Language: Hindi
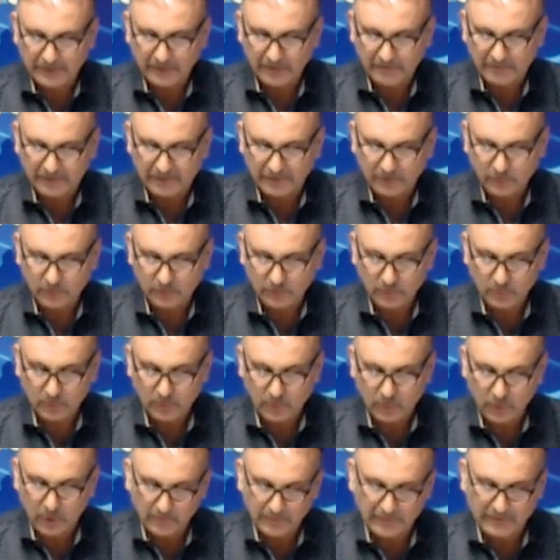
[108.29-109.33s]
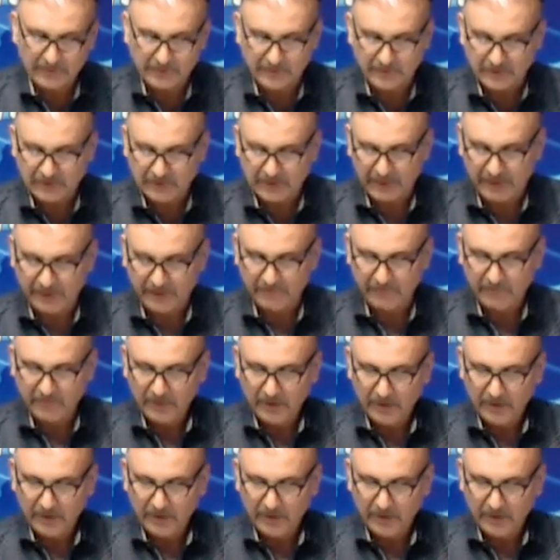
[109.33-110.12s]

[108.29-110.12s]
की बदस्तूर कौमी तरजीह है